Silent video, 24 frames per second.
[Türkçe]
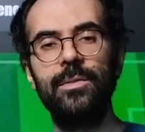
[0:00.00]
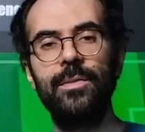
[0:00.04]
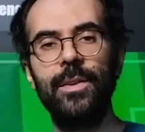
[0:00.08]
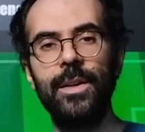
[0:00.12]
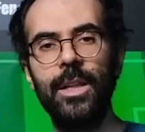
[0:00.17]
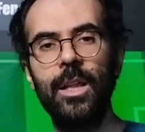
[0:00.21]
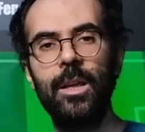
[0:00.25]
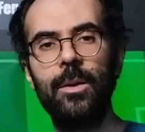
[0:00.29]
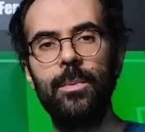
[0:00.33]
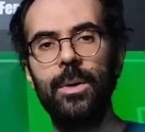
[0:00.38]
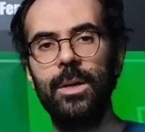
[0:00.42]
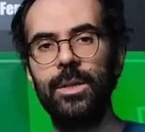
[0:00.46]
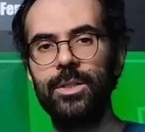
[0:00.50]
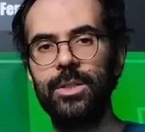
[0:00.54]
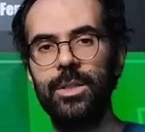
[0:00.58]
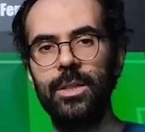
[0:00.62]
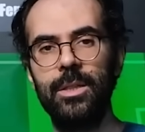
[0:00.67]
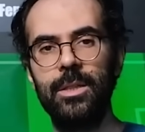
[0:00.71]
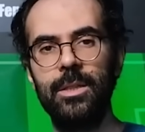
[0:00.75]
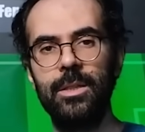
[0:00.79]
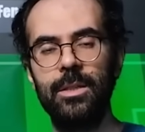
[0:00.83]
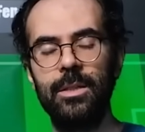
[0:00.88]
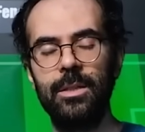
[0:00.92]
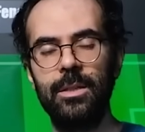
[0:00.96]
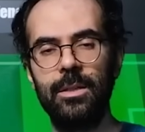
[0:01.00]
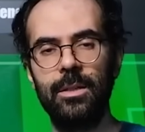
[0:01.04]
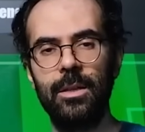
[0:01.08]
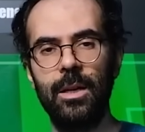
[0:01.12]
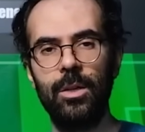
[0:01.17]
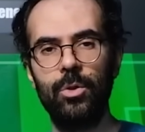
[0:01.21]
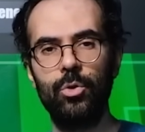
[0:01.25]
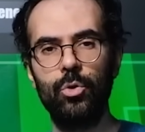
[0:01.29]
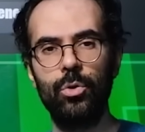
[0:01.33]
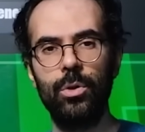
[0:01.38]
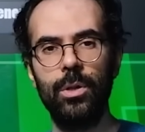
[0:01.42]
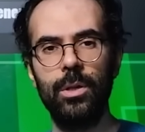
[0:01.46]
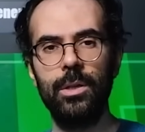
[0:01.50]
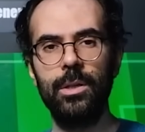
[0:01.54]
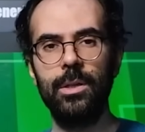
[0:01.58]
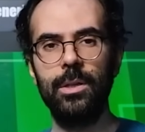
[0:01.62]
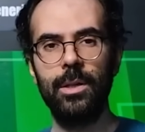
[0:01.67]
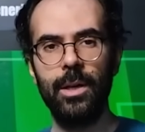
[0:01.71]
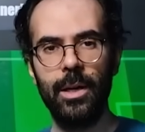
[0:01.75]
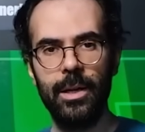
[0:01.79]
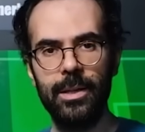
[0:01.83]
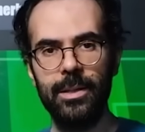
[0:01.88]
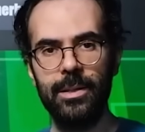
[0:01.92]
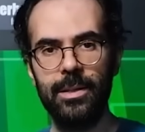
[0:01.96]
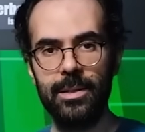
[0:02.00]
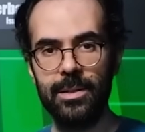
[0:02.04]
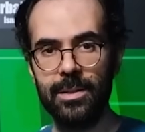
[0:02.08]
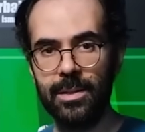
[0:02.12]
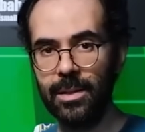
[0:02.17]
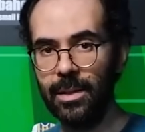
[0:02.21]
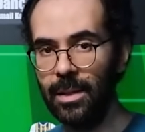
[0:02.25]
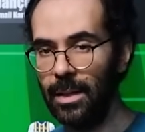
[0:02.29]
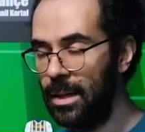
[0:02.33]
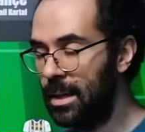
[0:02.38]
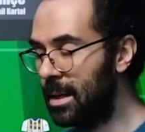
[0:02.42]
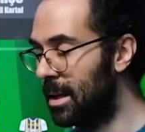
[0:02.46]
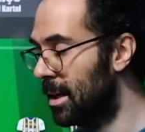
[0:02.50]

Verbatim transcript: Fenerbahçeli kadrolarının kalitesi